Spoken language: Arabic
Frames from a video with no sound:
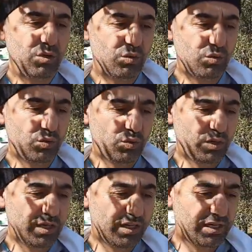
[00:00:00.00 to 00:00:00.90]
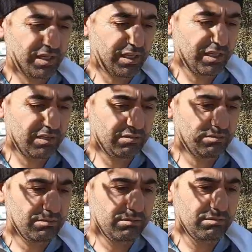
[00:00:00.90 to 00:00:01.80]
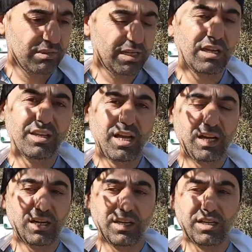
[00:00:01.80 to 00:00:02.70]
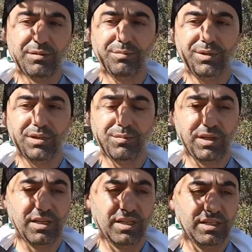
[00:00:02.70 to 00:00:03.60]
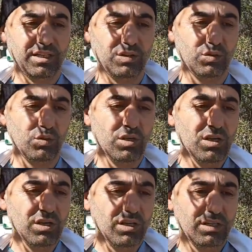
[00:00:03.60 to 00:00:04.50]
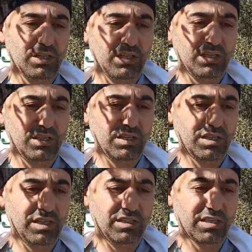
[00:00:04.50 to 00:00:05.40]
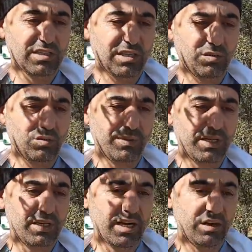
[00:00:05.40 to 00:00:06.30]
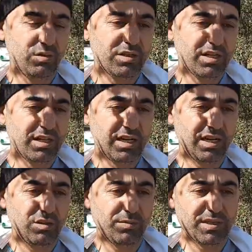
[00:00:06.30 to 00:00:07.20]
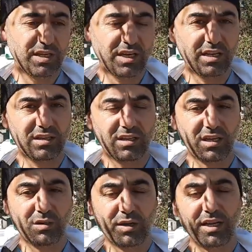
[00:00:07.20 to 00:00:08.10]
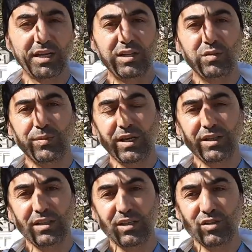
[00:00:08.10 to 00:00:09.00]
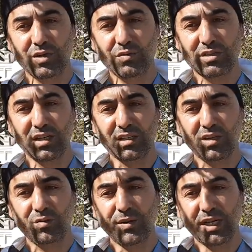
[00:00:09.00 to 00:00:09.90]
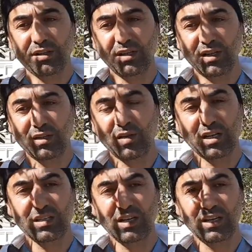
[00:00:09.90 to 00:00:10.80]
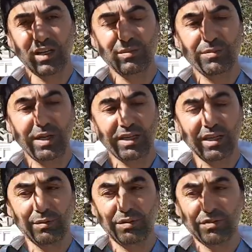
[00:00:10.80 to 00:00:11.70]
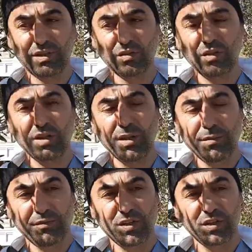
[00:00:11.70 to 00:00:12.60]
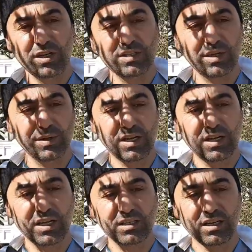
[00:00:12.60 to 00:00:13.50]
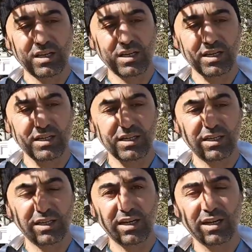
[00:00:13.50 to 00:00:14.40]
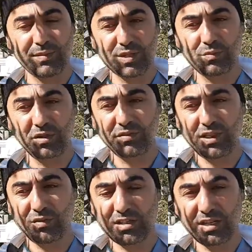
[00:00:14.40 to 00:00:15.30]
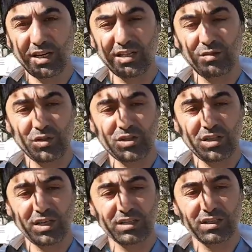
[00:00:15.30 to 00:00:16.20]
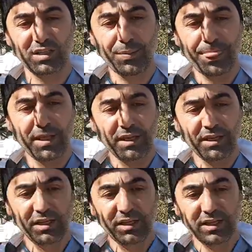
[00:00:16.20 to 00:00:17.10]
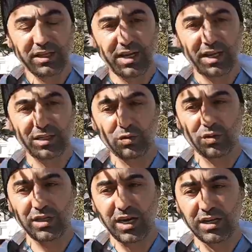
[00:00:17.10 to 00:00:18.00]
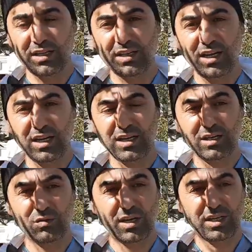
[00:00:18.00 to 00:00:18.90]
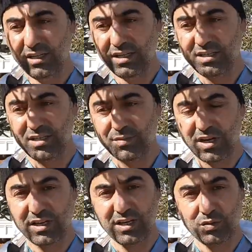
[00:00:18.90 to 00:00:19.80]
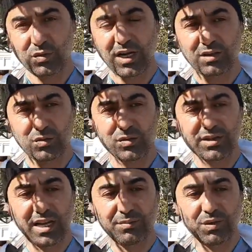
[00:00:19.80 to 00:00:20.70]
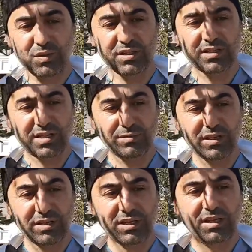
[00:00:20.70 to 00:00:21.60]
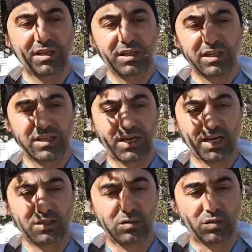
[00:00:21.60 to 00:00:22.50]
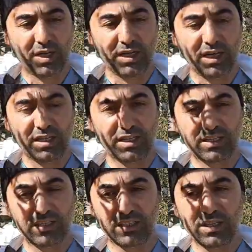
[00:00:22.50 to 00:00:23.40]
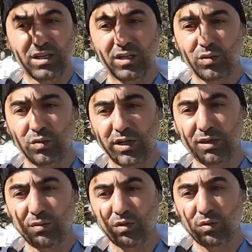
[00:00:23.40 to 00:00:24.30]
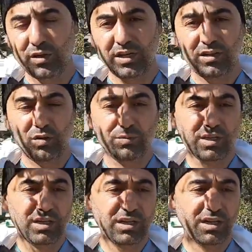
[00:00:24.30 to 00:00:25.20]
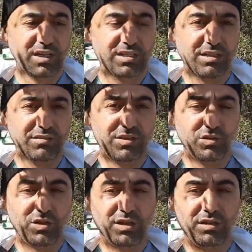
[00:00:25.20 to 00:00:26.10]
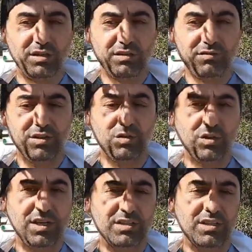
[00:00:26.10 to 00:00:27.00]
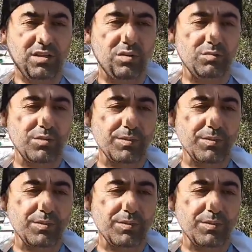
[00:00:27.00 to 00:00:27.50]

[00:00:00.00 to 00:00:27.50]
وهيك يعني لكل نحال أنا بتمنى يعني إنه يعيد نظره بنحله اذا كان عنده مثلا اخطاء او كان عنده بعض التجاوزات او بعض لانه الاخطاء هلا مثل ما حكينا بالفيديو فيديوهات سابقه الاخطاء هلا يعني غير مسموح فيها واذا كانت وجهه الاخطاء آه، رح يكون يعاني النحال ورح استمراريته رح تكون صعبه واذا استمر آه، راح راح يعاني كثير وهيك بنكون هاليوم خلصنا فيديو الفيديو لهذا اليوم